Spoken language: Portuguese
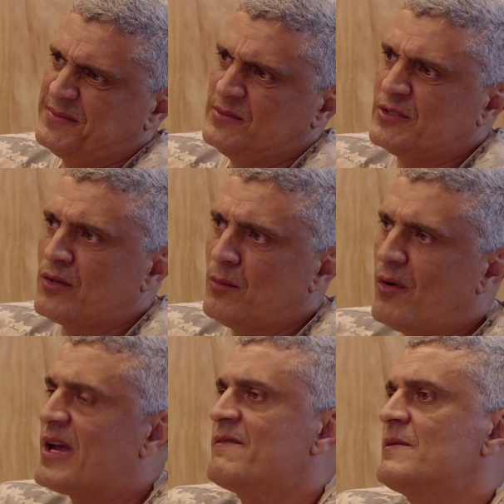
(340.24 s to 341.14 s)
Eu já não
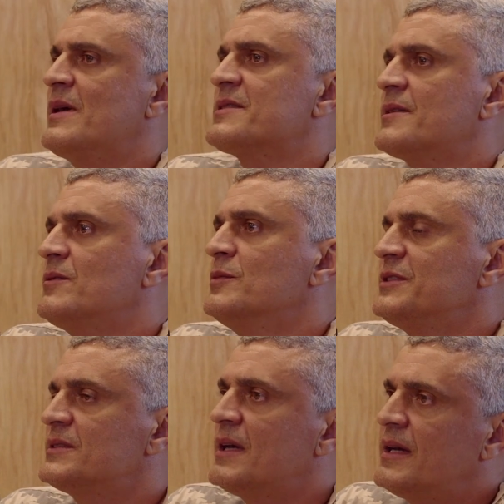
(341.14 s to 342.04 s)
morava mais na
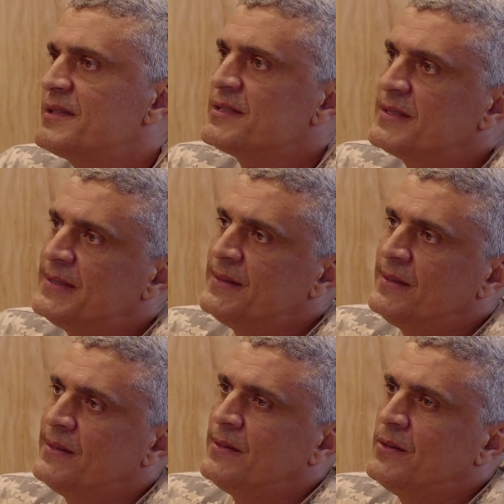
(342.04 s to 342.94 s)
comunidade.
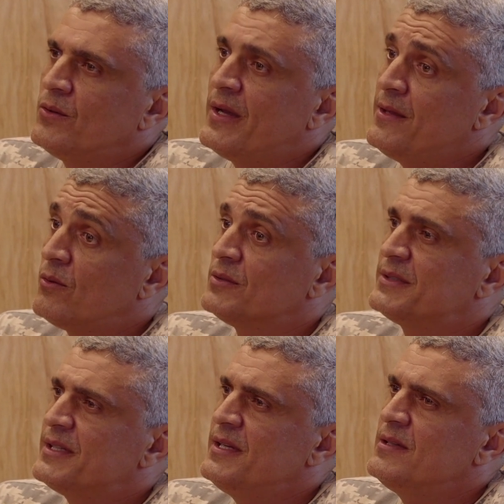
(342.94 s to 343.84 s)
Eu
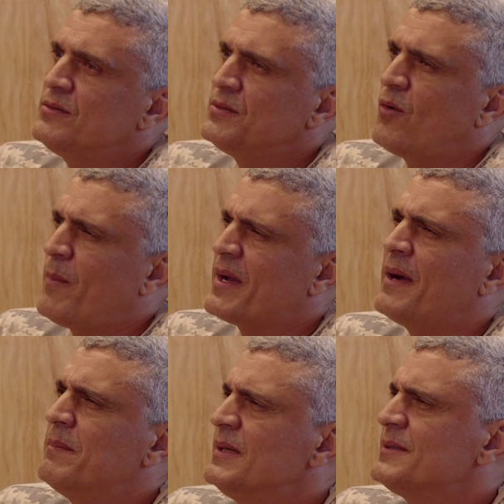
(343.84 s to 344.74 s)
reencontrei em
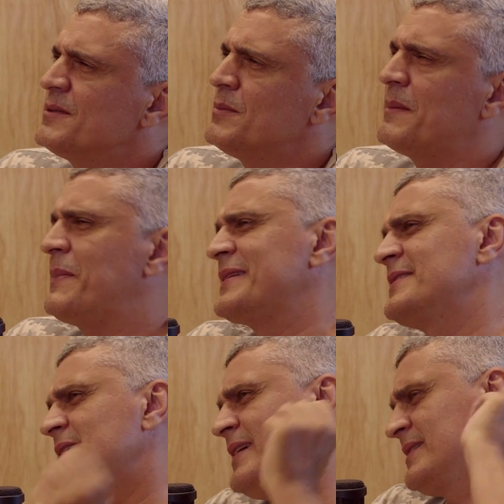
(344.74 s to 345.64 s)
Copacabana, numa
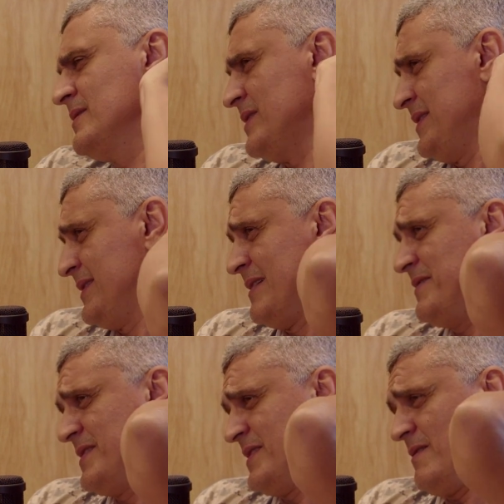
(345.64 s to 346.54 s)
passeata, eu até
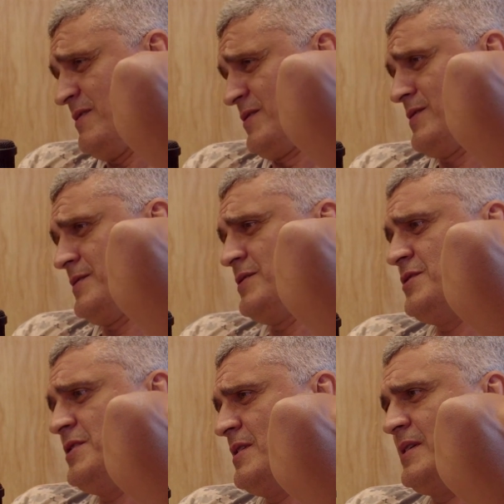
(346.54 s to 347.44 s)
estava de serviço nesse
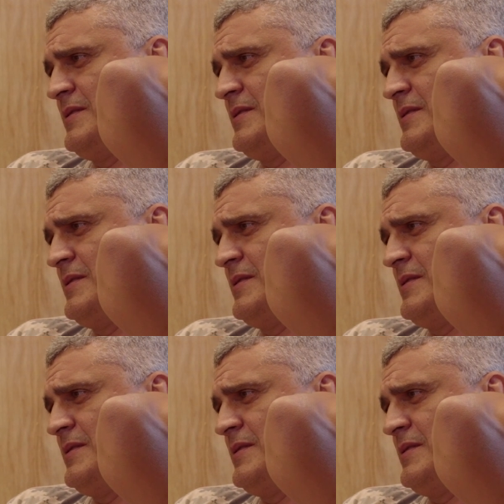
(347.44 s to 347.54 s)
dia.